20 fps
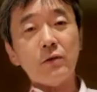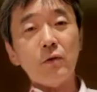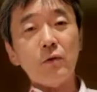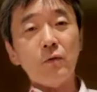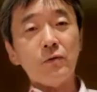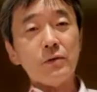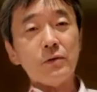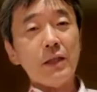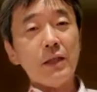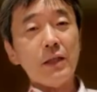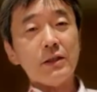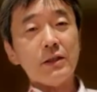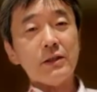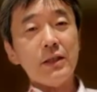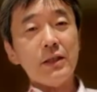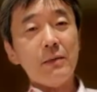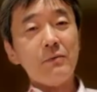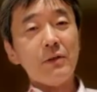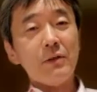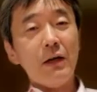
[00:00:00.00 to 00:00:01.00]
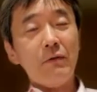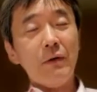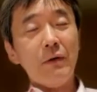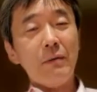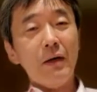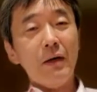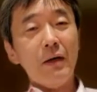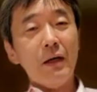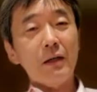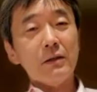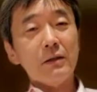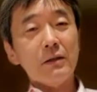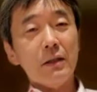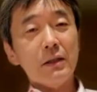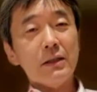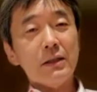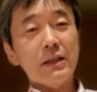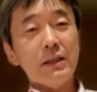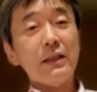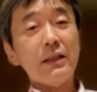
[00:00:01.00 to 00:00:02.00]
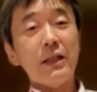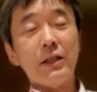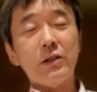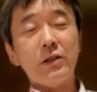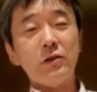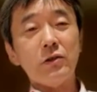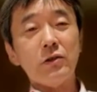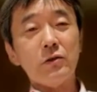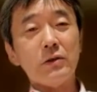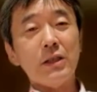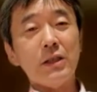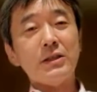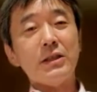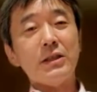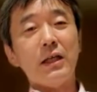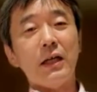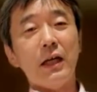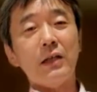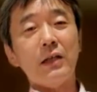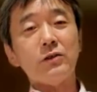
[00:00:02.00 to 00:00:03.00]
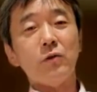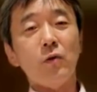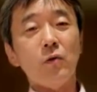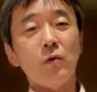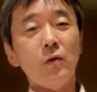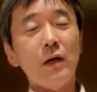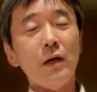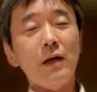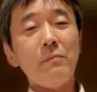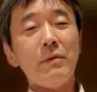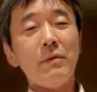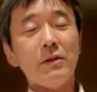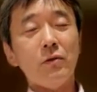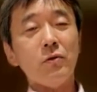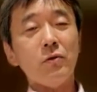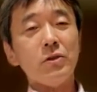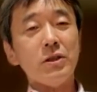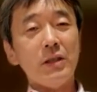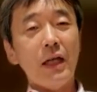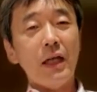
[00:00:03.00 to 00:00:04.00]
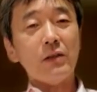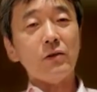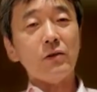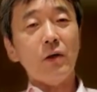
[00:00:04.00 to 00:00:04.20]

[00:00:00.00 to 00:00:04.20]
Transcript: 当副大臣、専科が、まあ、期待できる人たちだから、そこは頑張ってほしいな。